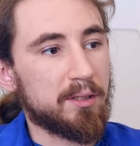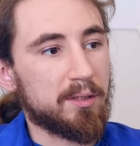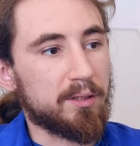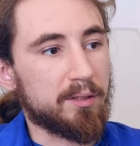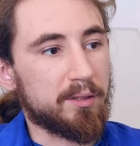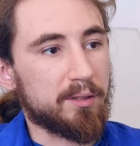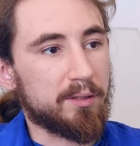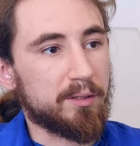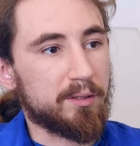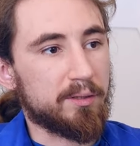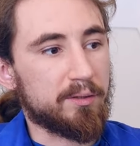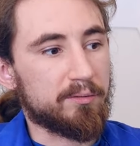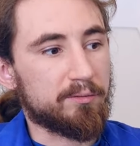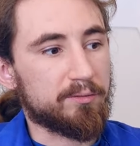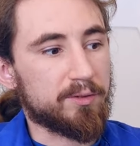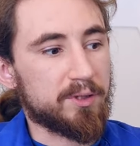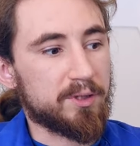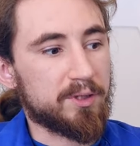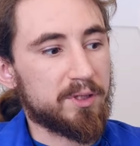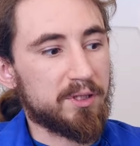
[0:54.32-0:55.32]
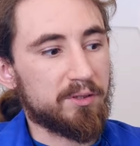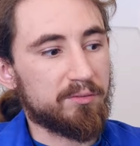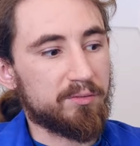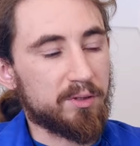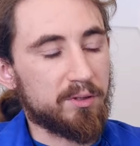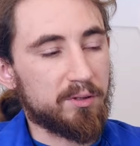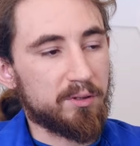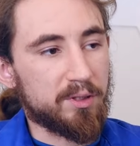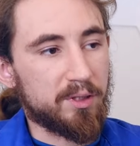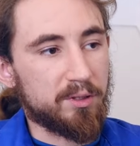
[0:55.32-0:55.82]
E, w sensie jak
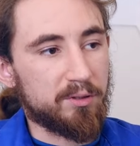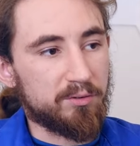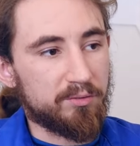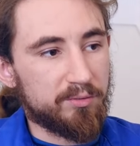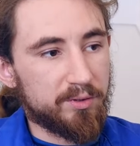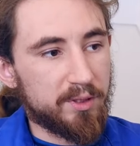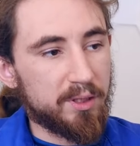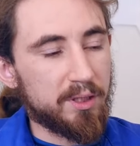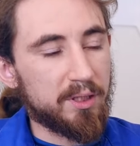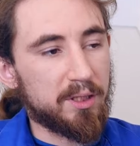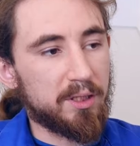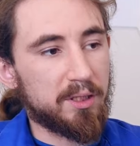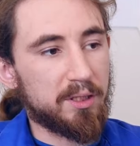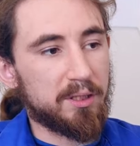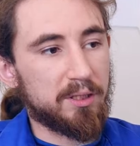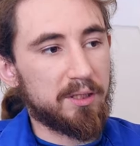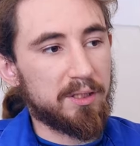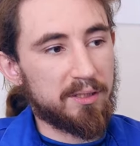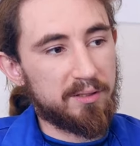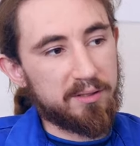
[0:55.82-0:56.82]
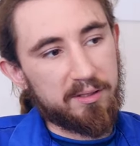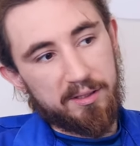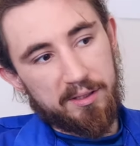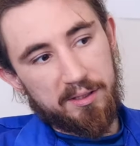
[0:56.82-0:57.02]
wyglądają wyniki, jak,